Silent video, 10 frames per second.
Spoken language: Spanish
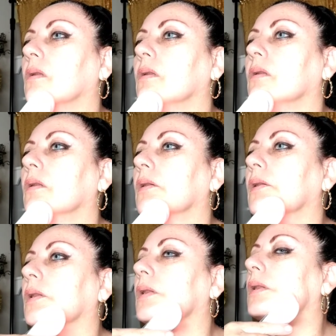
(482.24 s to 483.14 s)
ser
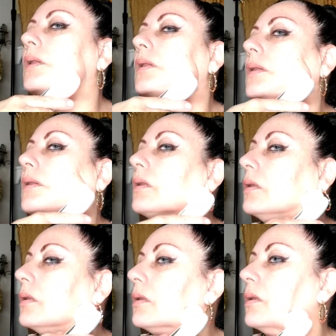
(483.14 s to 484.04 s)
constante, como todos
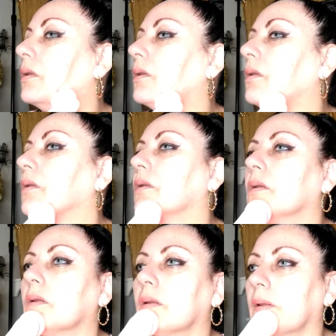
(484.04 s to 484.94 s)
ustedes saben que si uno
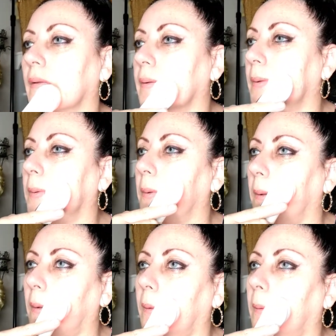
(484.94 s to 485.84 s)
no es constante, pues
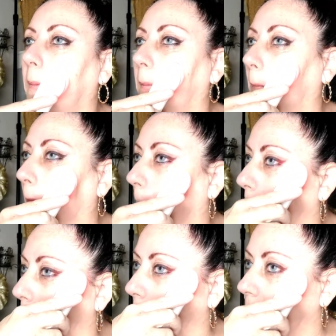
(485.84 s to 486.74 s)
no se van a ver
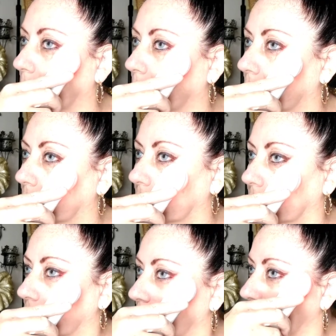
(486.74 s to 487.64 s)
resultados. Se debería
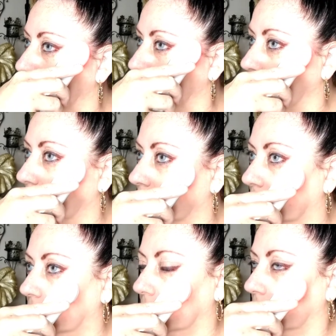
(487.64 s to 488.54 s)
usar de
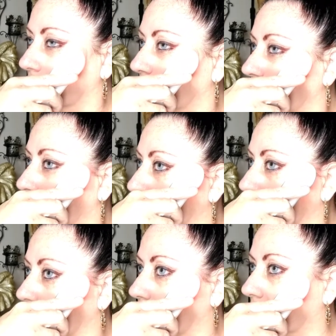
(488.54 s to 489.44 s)
3 a 4
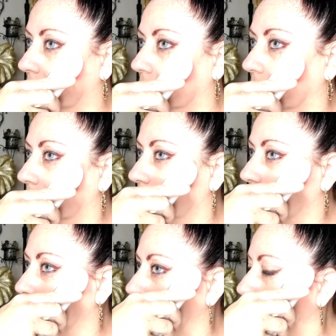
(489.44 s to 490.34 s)
veces por semana
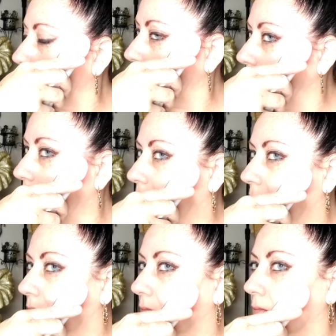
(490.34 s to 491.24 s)

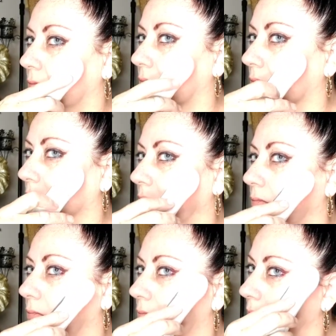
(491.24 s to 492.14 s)
durante 15 a
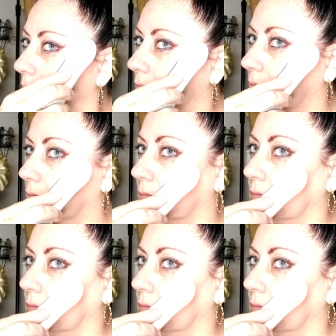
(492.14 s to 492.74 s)
20 minutos.